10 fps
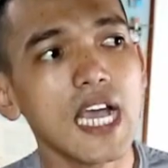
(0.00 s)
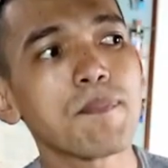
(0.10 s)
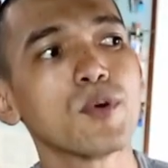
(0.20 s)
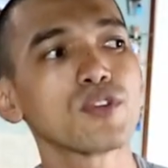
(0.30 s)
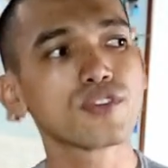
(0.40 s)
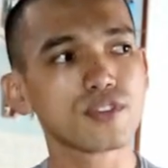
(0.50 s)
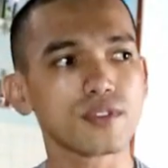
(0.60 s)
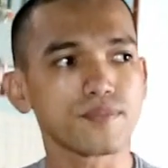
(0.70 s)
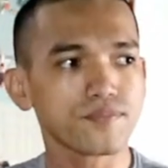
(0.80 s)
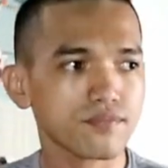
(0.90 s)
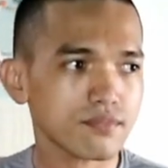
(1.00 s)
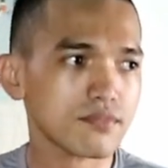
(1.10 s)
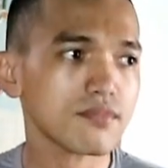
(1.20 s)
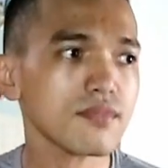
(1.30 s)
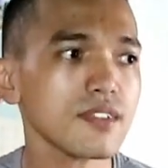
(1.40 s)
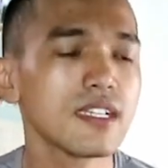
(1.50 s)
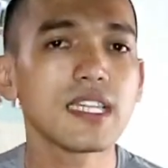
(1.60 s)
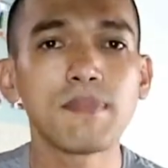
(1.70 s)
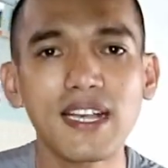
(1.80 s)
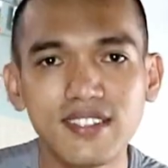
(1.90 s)
Tapos,
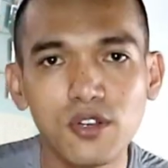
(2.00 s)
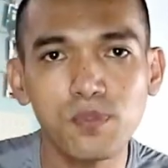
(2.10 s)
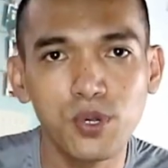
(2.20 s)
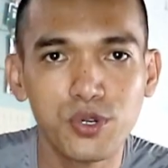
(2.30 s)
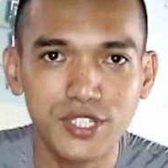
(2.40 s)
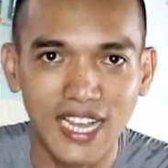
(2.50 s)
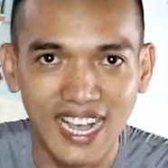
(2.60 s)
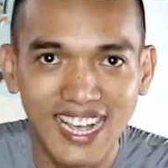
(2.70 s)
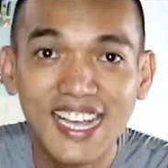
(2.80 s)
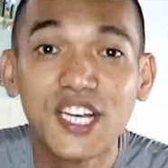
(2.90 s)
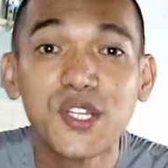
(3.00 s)
nabasa ko po siya.